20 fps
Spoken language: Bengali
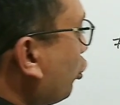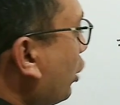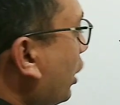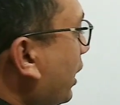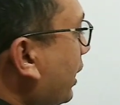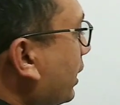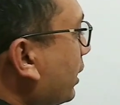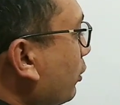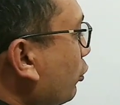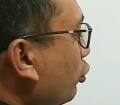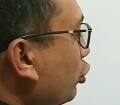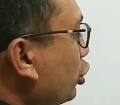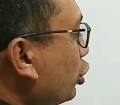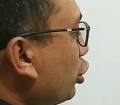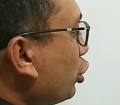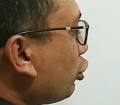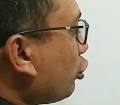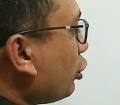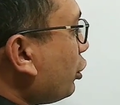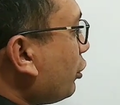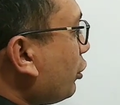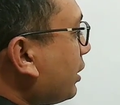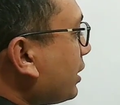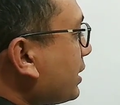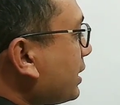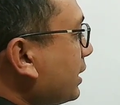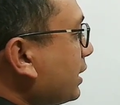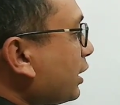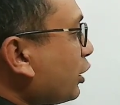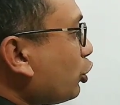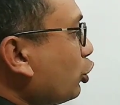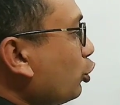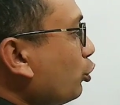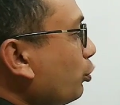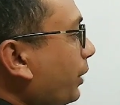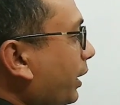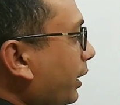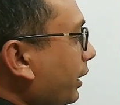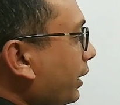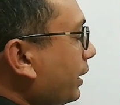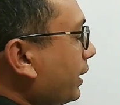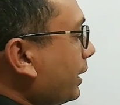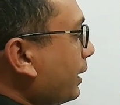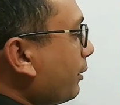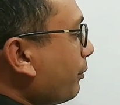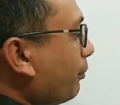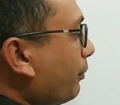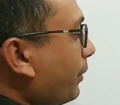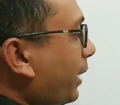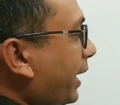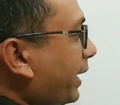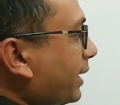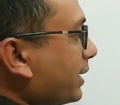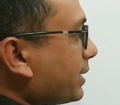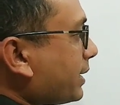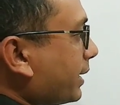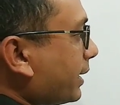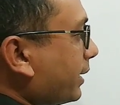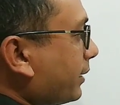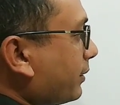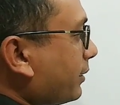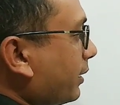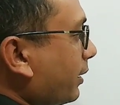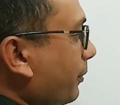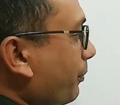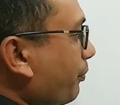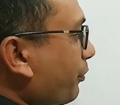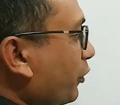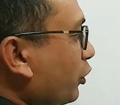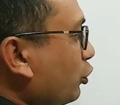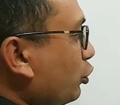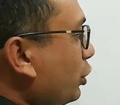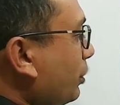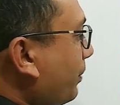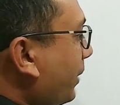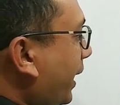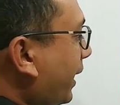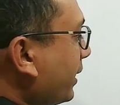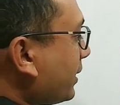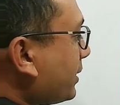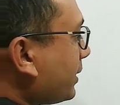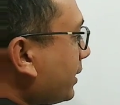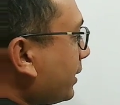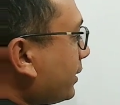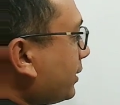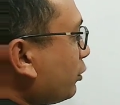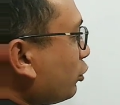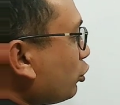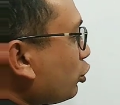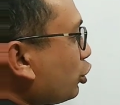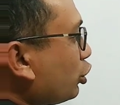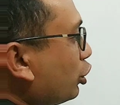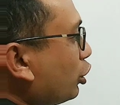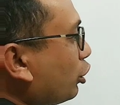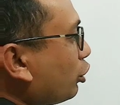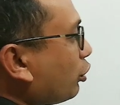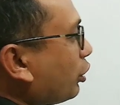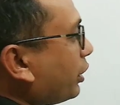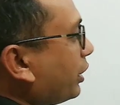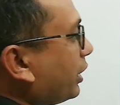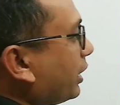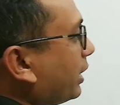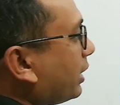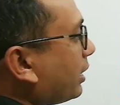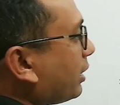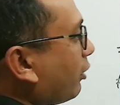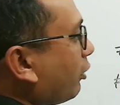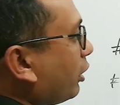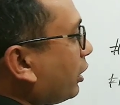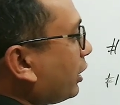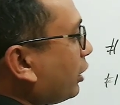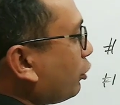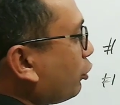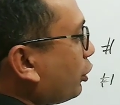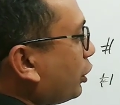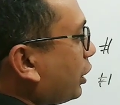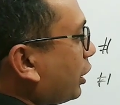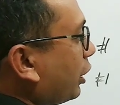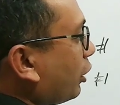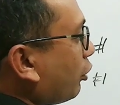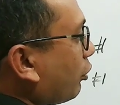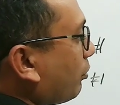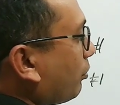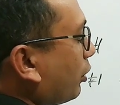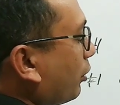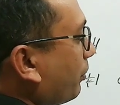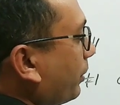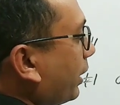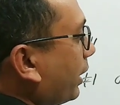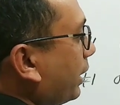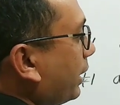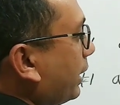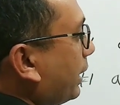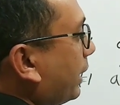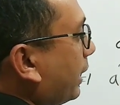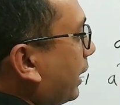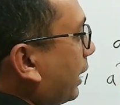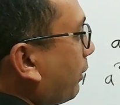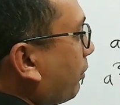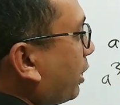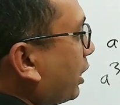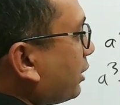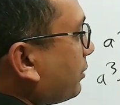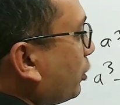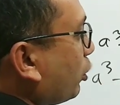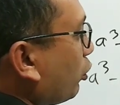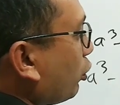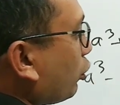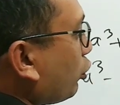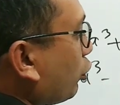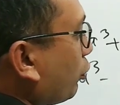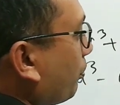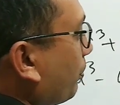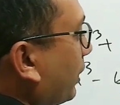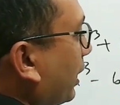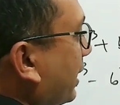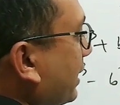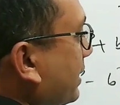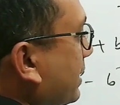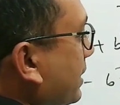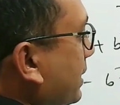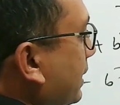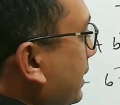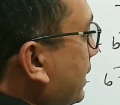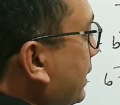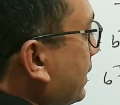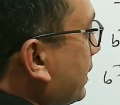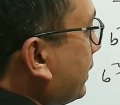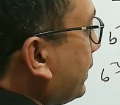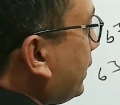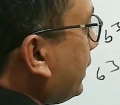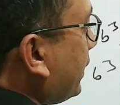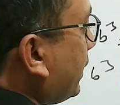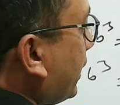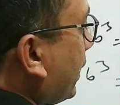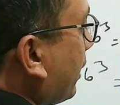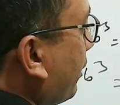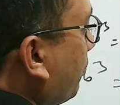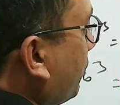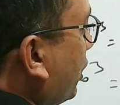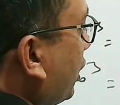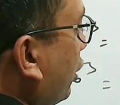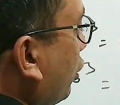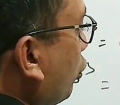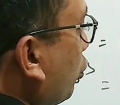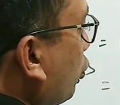আরেকটা অনুসিদ্ধান্ত দেওয়া আছে যে কিউবের মাইনাসের ক্ষেত্রে যদি মাইনাসের ক্ষেত্রে অনুসিদ্ধান্তটা দেখি তাহলে কিন্তু এটা এরকম হবে এ মাইনাস বি হোল কিউব প্লাস থ্রি এ বি ইন্টু